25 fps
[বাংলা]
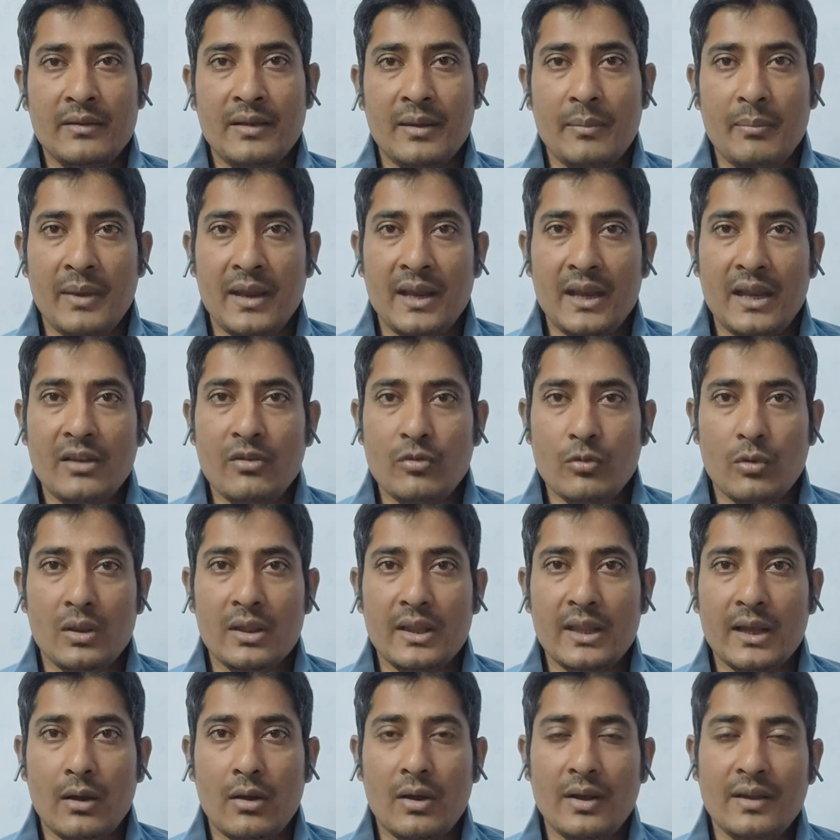যে মেনে
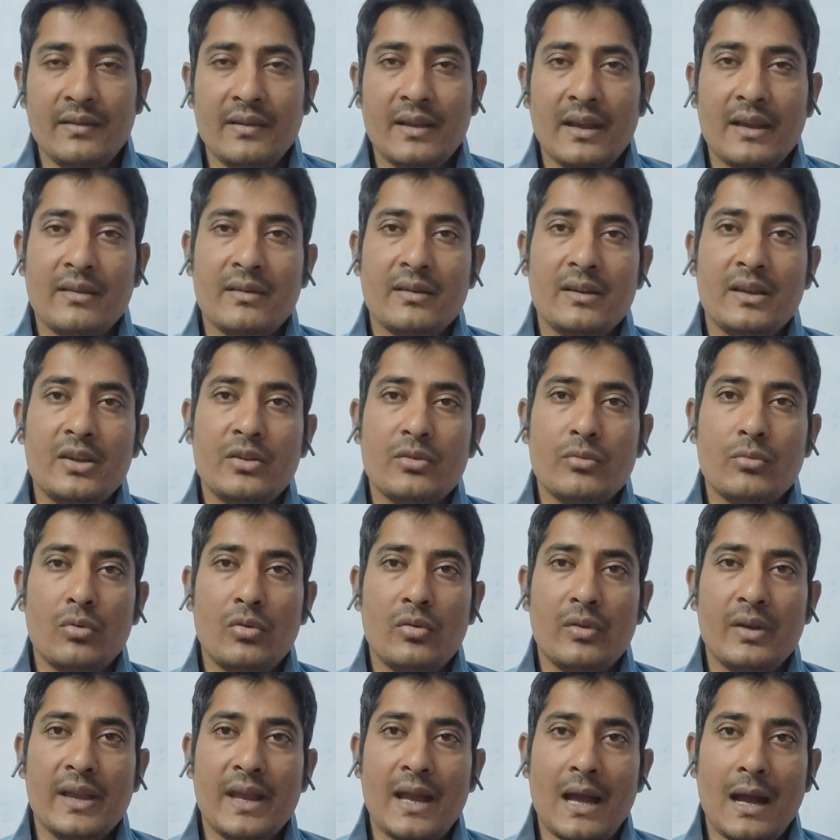চলতে হয় সেই
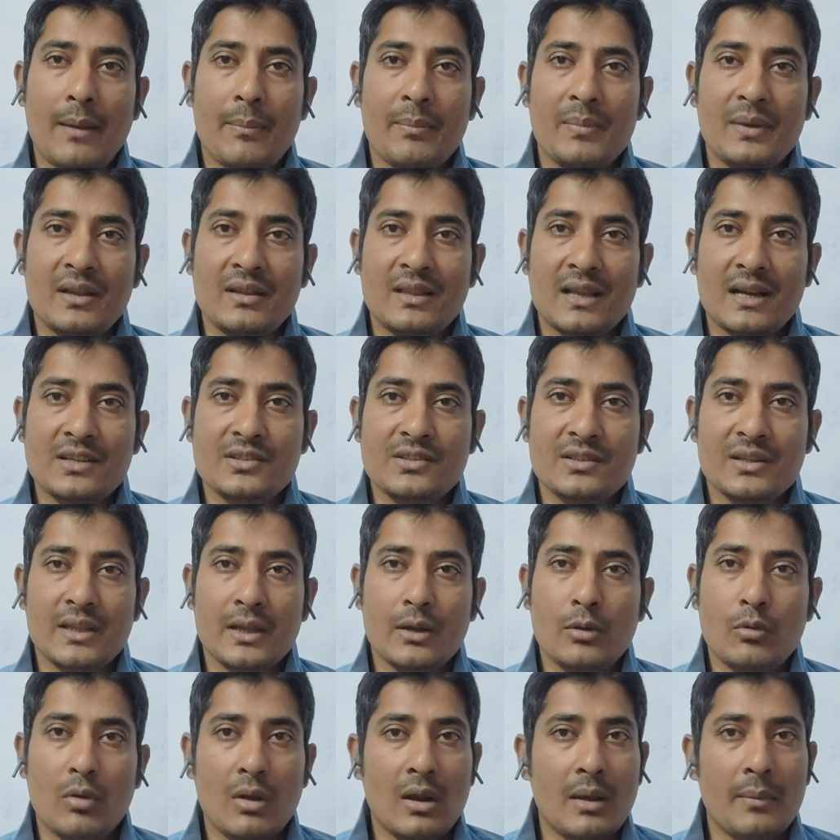জিনিসগুলো নিয়ে আপনি তার
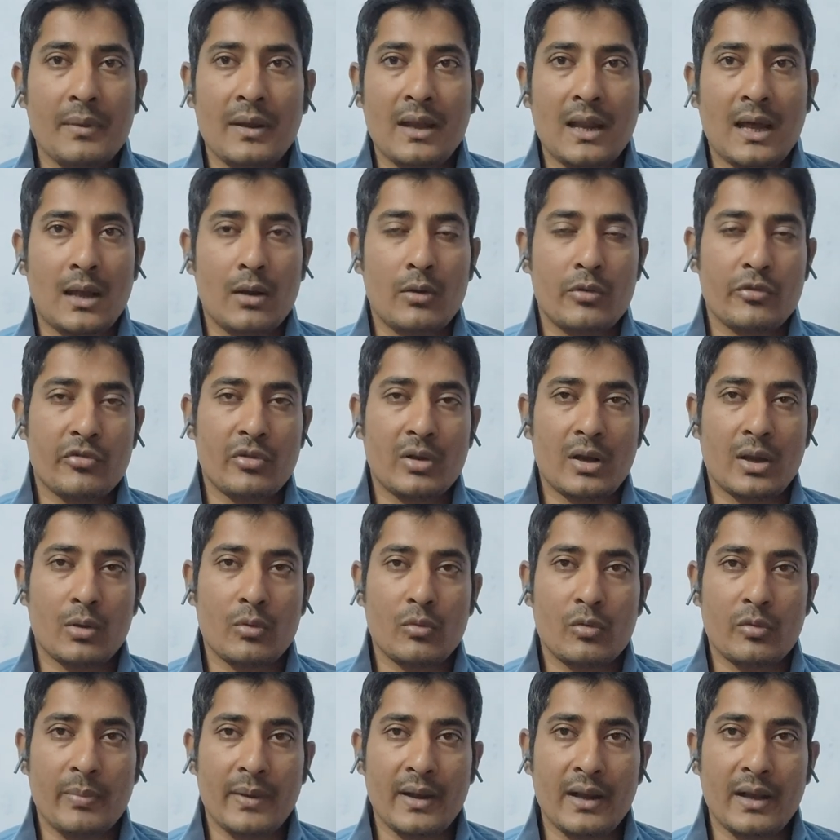সাথে খোলামেলা আলোচনা
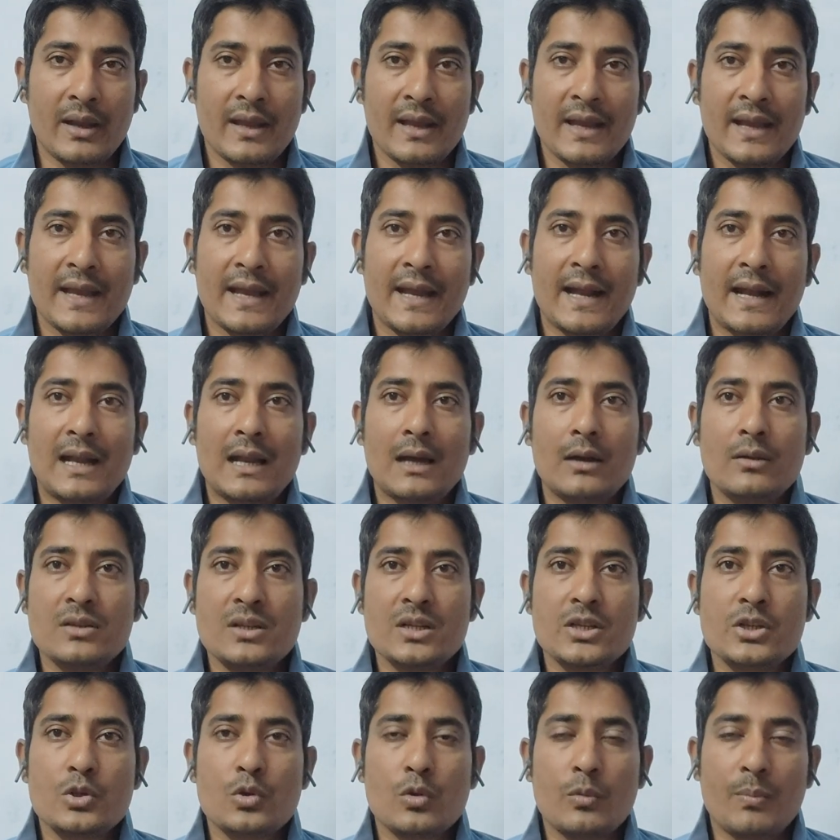করবেন এটা
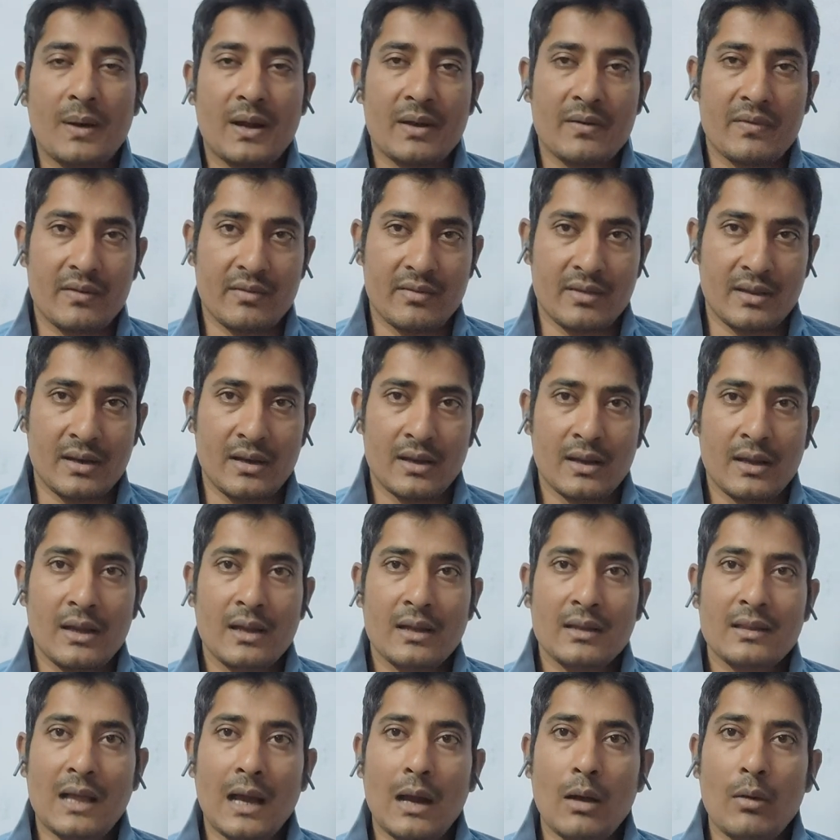হচ্ছে সুপারভিশন
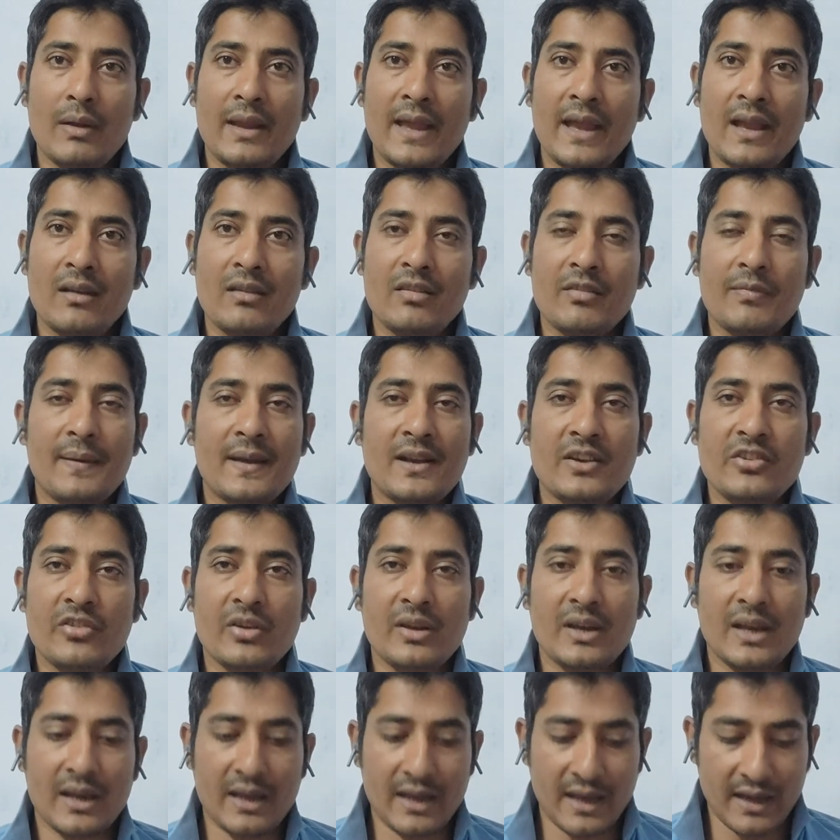তাহলে
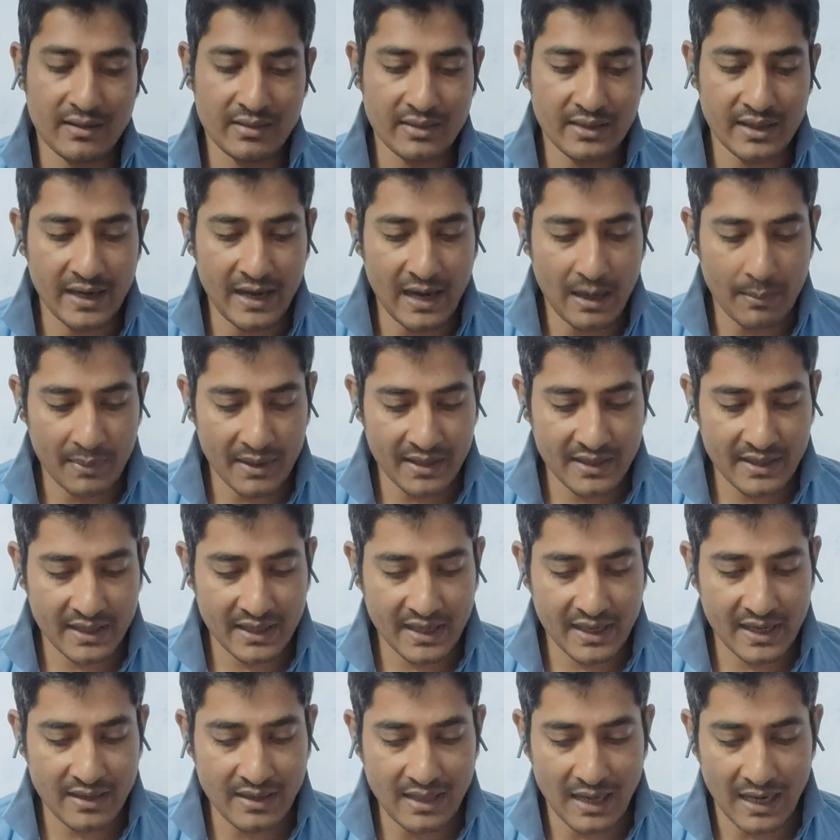ইন্সপেকশনের ক্ষেত্রে আমাদের
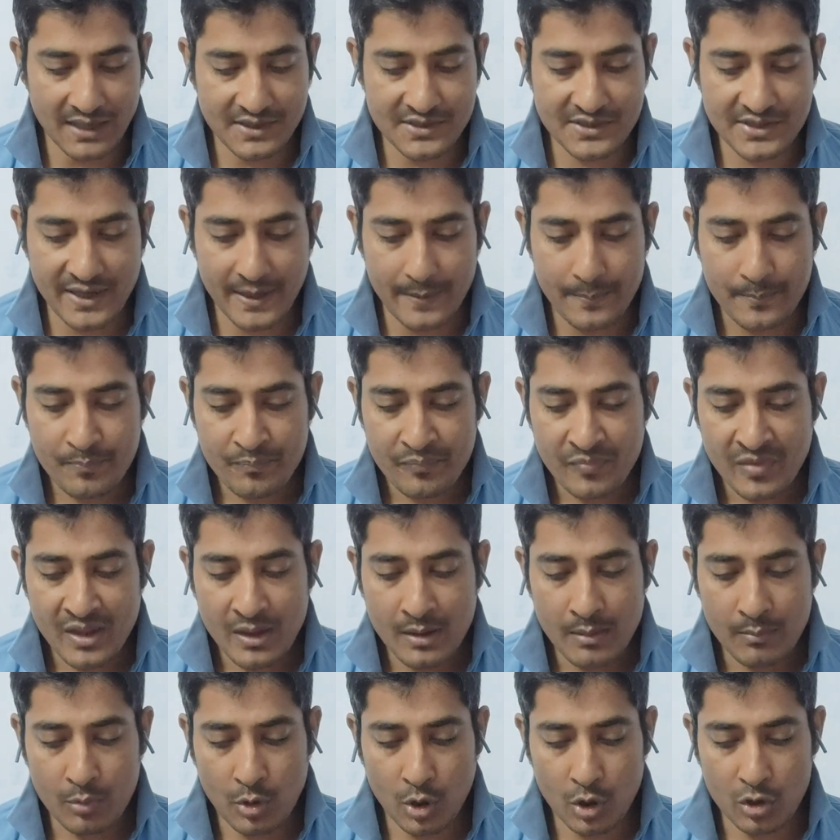কি থাকছে
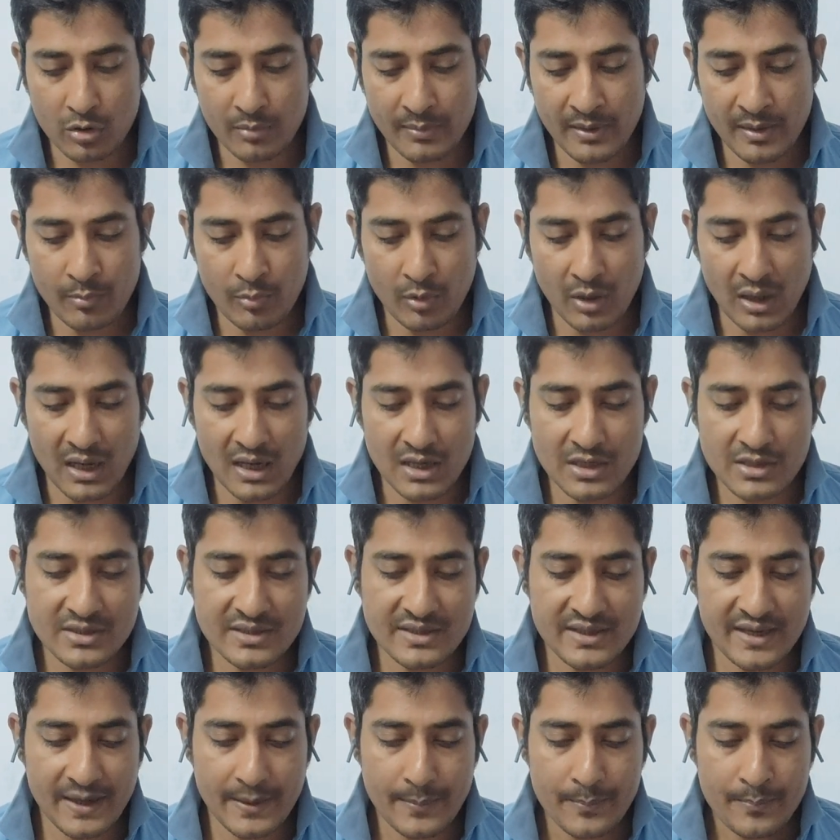প্রথমেই বলা
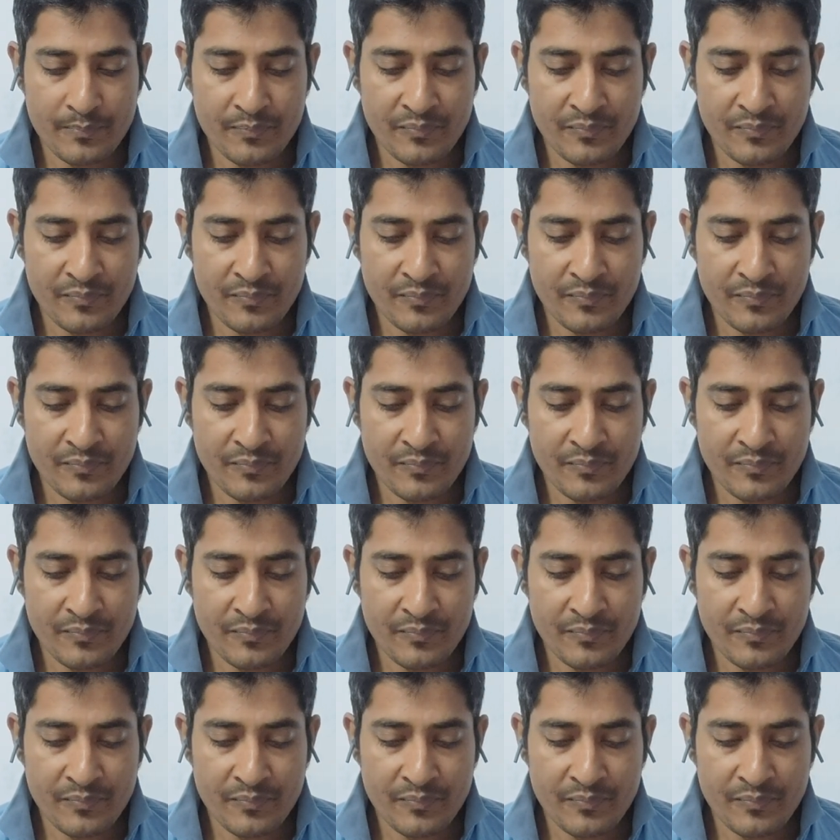হচ্ছে